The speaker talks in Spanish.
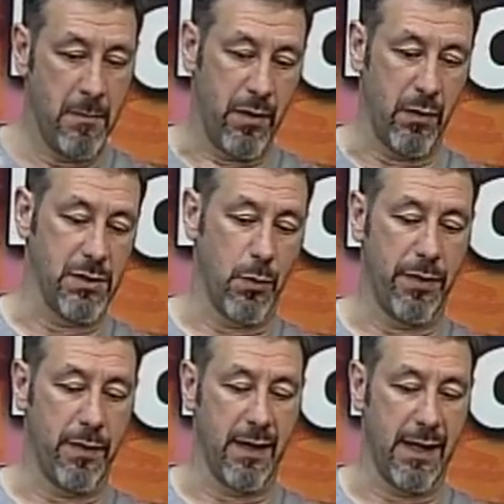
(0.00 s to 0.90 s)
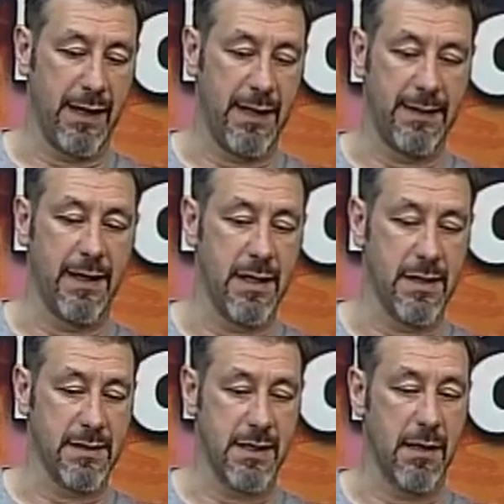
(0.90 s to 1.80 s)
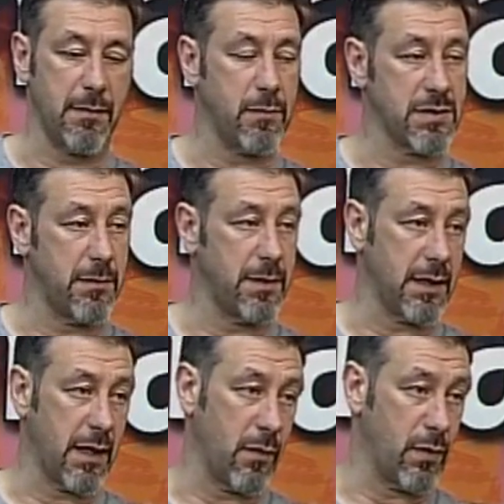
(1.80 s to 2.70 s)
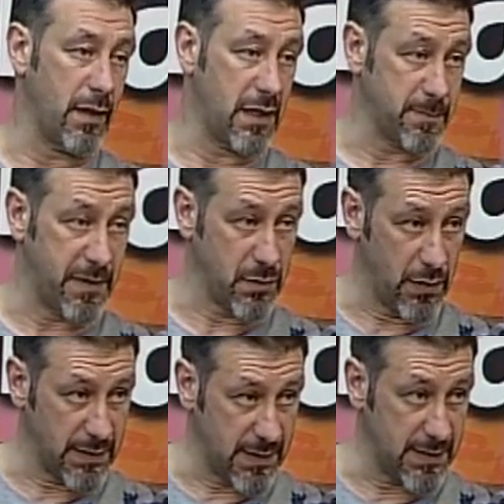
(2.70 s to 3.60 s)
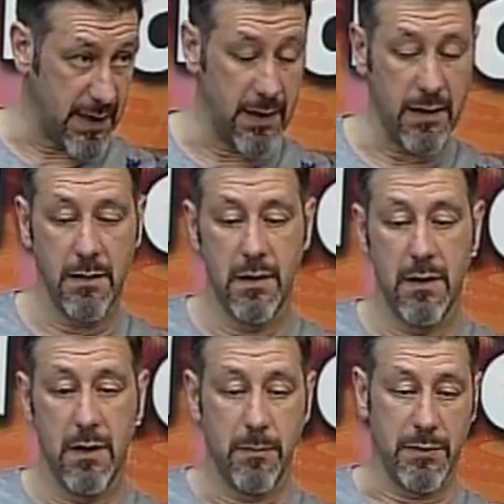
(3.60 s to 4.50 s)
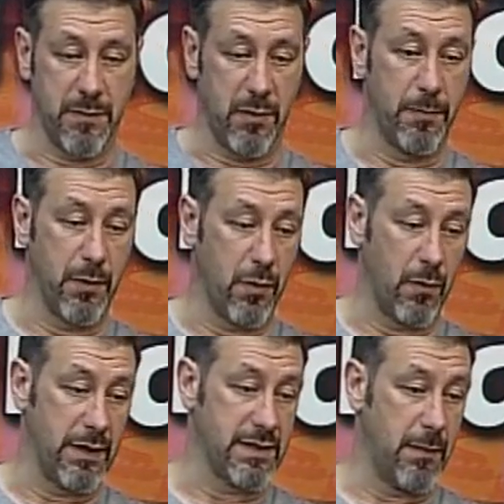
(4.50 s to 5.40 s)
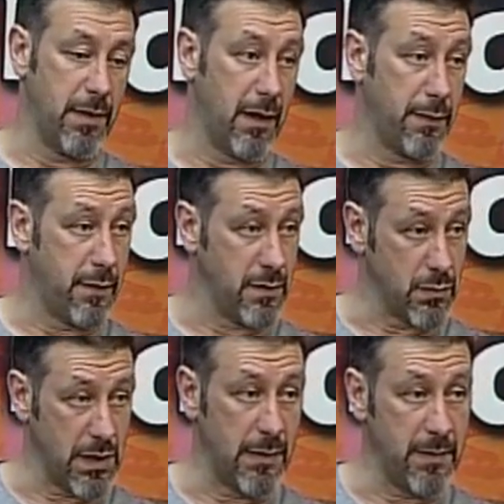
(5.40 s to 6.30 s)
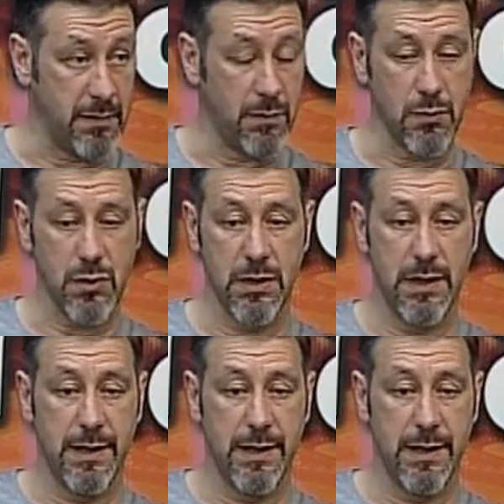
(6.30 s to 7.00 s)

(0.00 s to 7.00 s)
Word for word: pero ¿qué sucede? Que en el taller sí que vamos a ver cada una de las personas que esté allí, pues ver un poco cuál es el balance de sus elementos,